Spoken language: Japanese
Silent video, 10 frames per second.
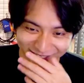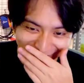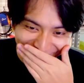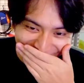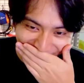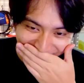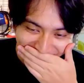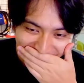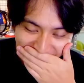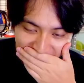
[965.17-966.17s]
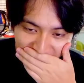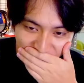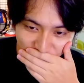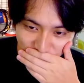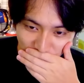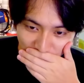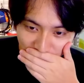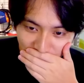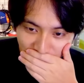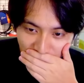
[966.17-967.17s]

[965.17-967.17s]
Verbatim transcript: どうなってんや俺えどういうこ